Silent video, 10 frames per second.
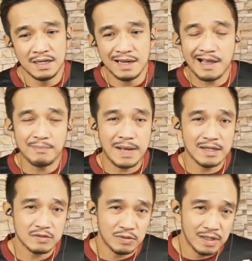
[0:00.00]

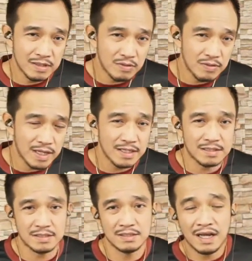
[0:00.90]
Nakapasok ang
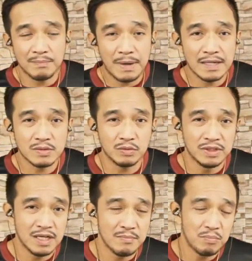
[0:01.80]
US, nakapasok
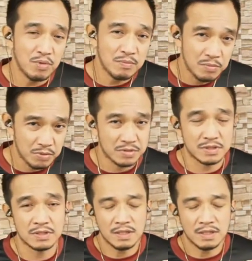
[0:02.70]
din ang pulbos.